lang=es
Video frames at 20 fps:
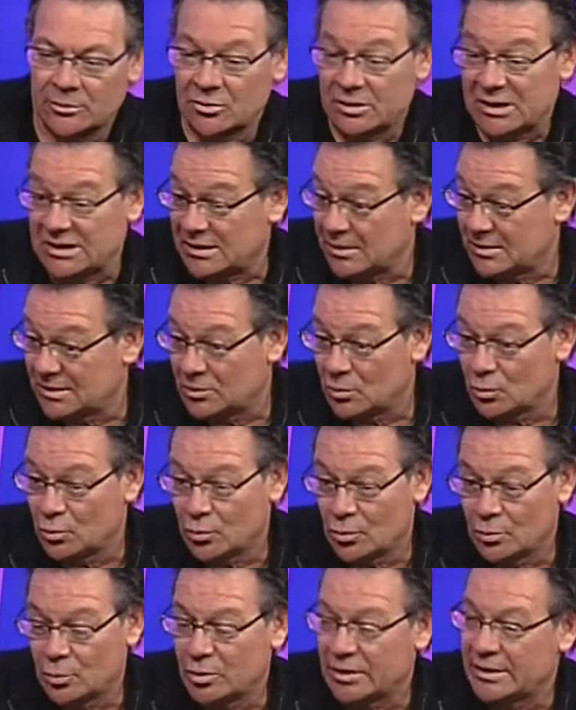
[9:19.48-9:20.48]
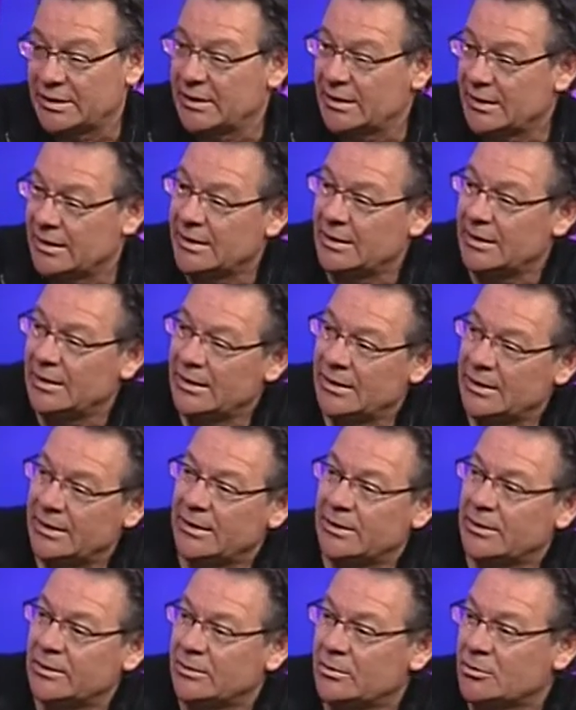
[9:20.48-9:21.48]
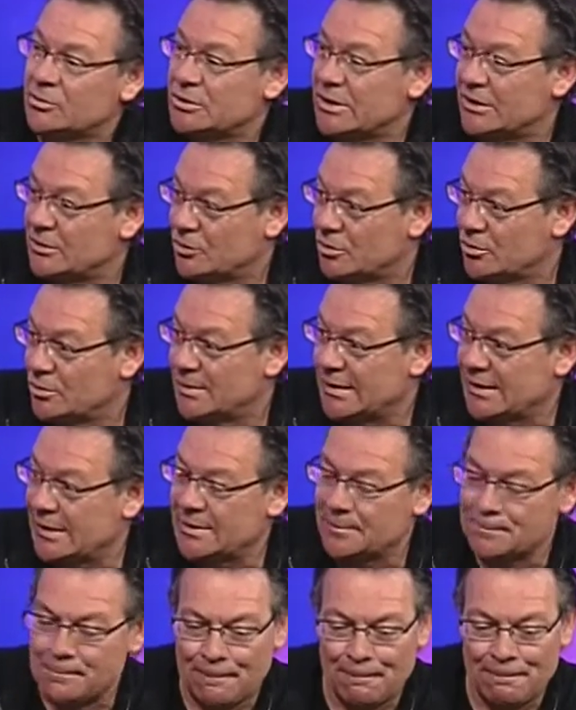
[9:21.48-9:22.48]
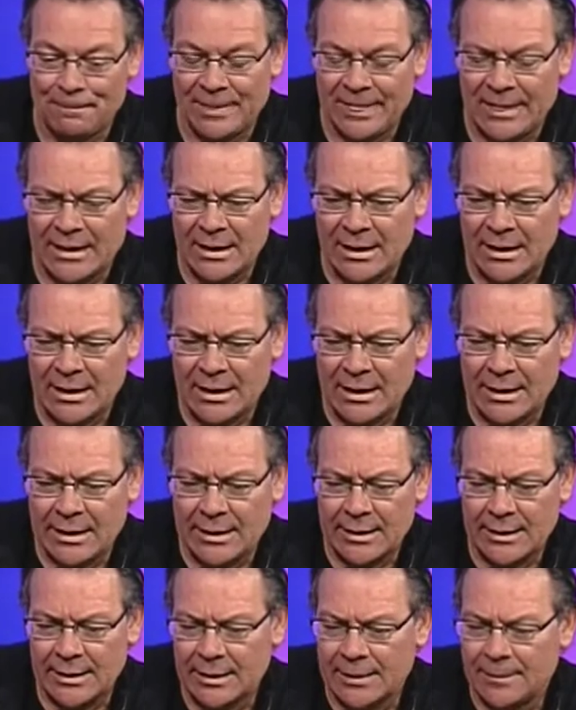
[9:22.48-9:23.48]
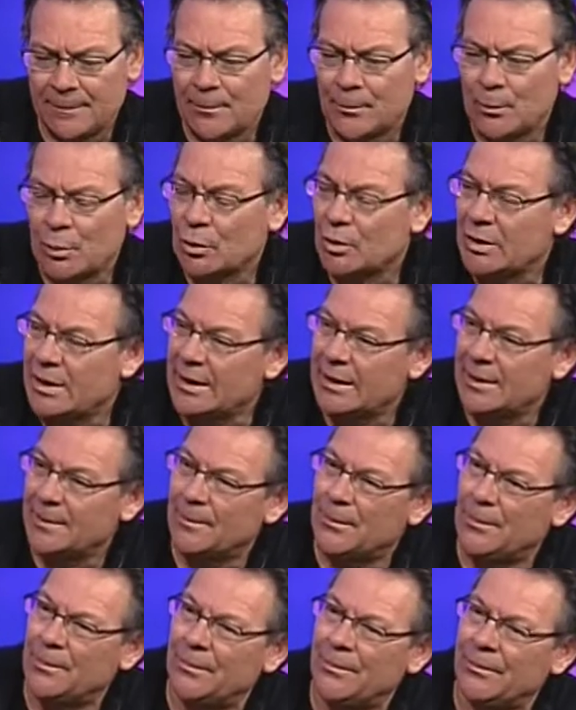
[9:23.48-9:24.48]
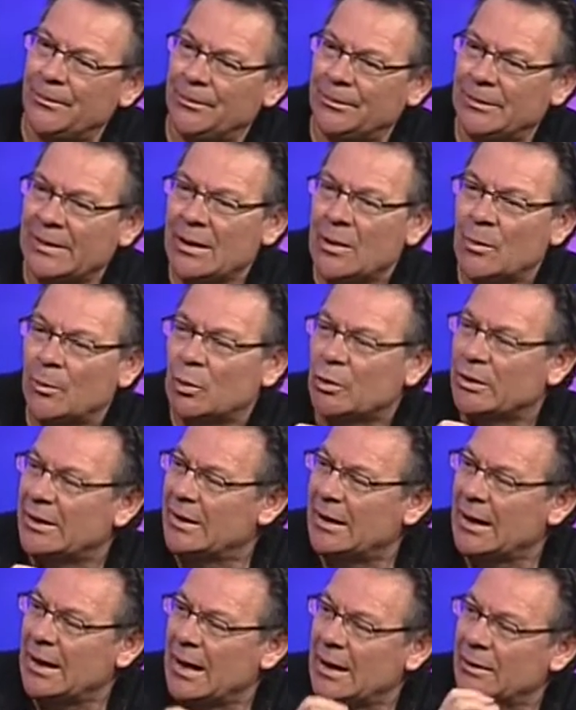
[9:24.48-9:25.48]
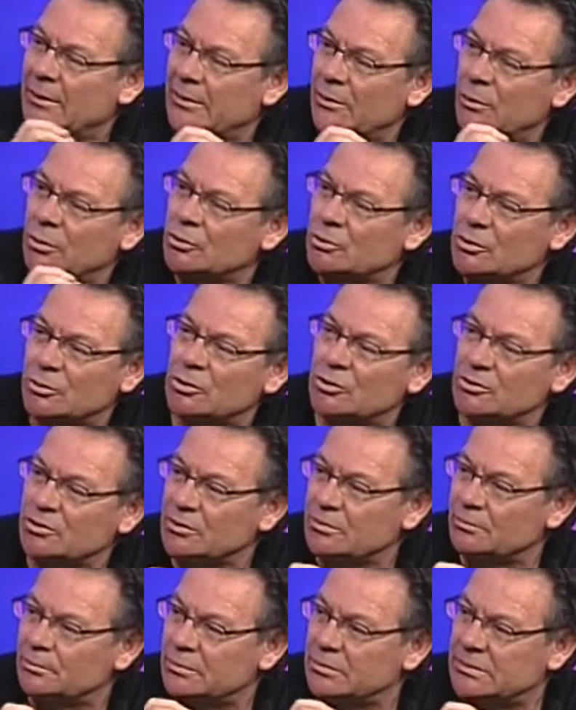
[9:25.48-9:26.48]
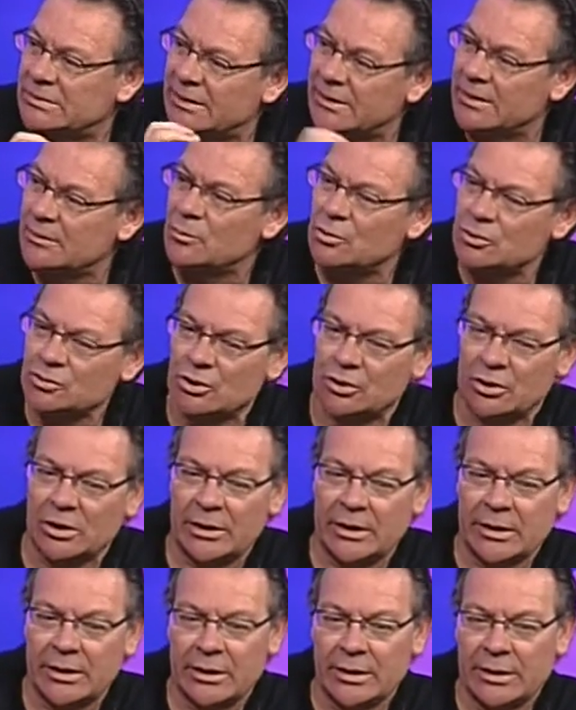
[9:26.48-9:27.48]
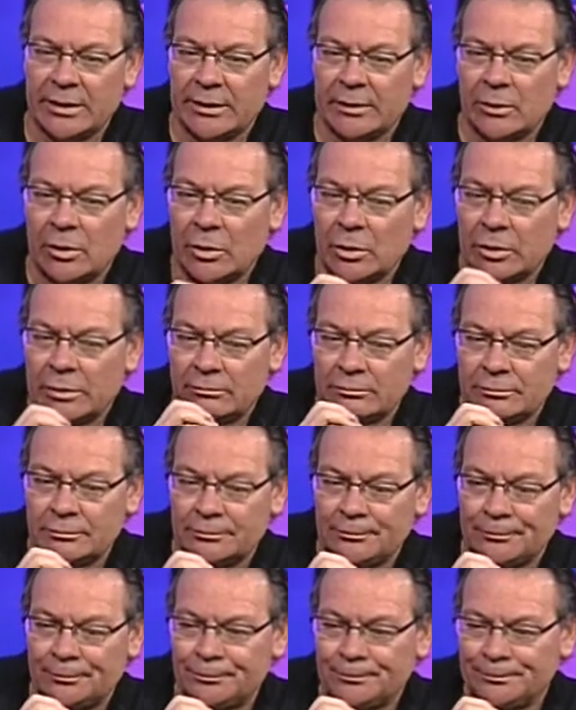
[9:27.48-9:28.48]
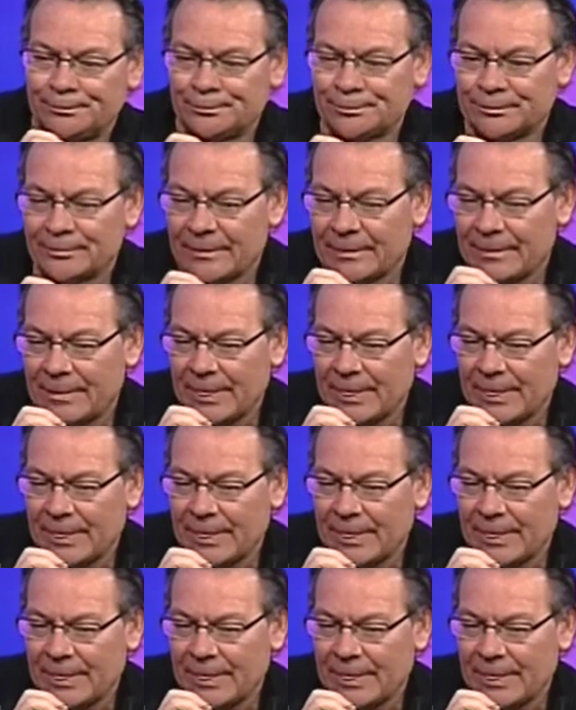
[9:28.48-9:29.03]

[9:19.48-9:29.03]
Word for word: concretamente un grupo que dirige José Antonio Madrid eh, ¿Por qué? Mm, porque nosotros tenemos eh, mm,